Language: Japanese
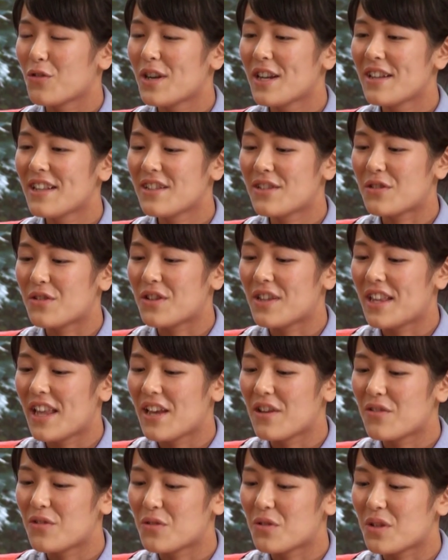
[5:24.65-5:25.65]
それについ
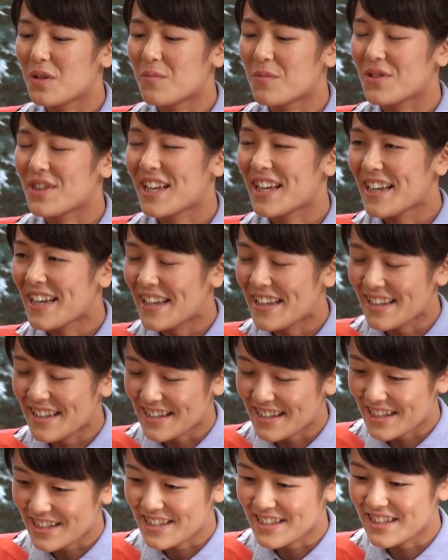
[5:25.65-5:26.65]
ていくのにも大変
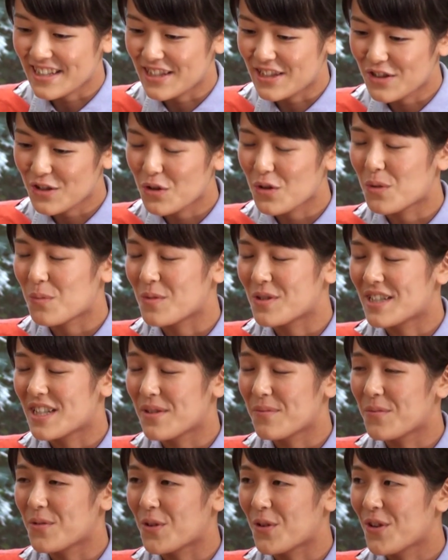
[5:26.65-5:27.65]
だったし授業も
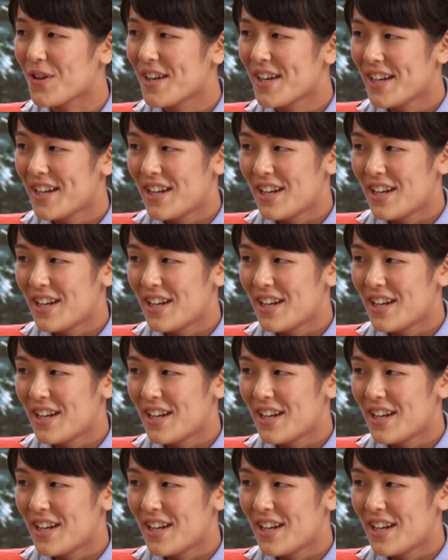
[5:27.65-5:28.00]
全部